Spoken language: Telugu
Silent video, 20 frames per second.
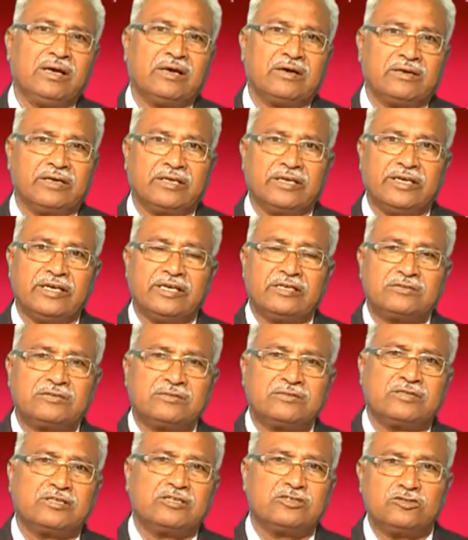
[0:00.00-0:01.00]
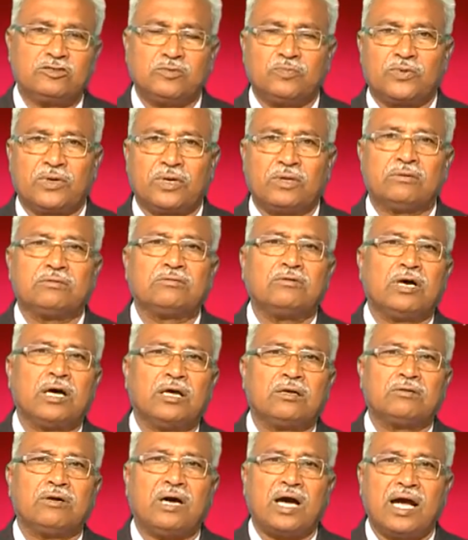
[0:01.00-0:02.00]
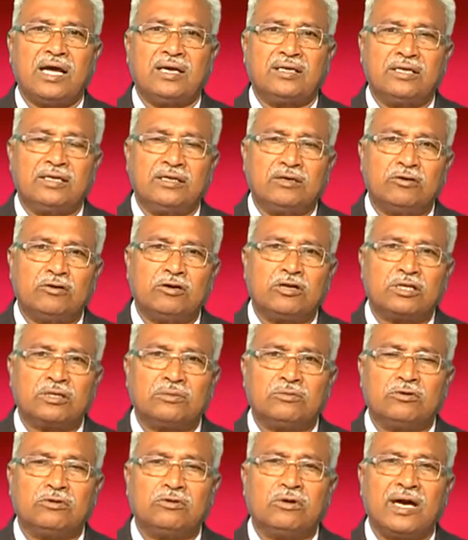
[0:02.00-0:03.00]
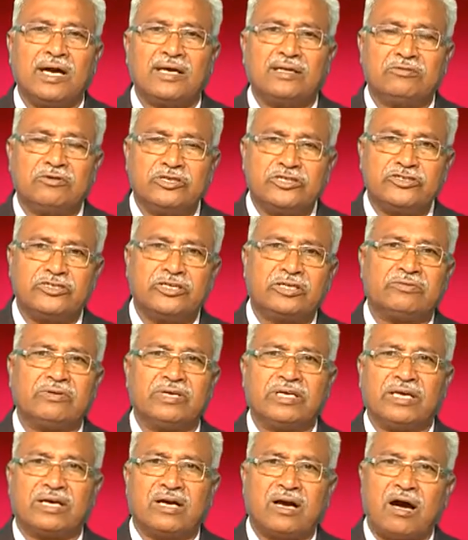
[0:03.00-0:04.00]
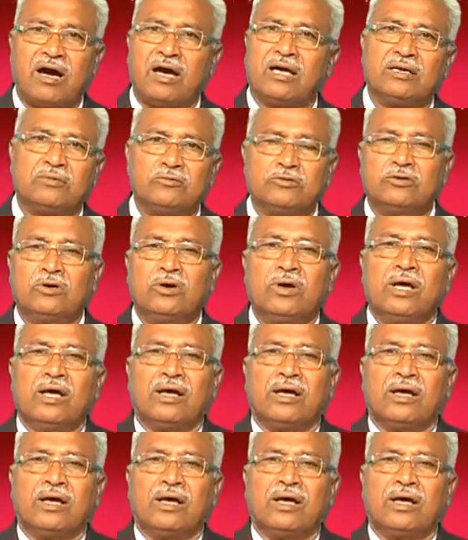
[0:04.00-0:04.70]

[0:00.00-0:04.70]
కనుక యేసుక్రీస్తు ప్రభువారు ఆయన ఈ లోకములో ఆయన వచ్చినటువంటి కాలము